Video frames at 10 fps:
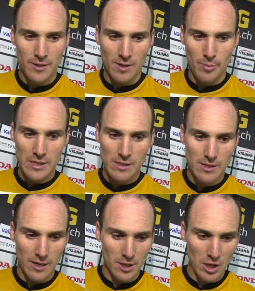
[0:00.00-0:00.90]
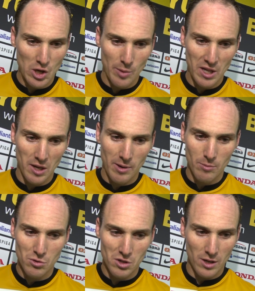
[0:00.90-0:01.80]
Diese Biss, diese Geschichte mit
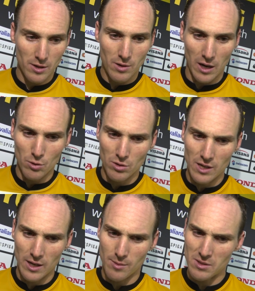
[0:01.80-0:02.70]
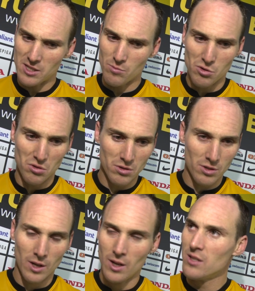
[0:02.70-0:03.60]
Ibe muss äh, kein Druck sein, aber das muss
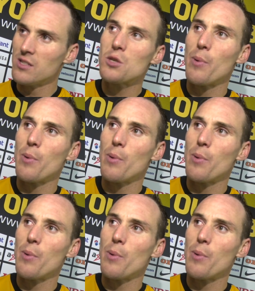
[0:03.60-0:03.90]
uns, dieses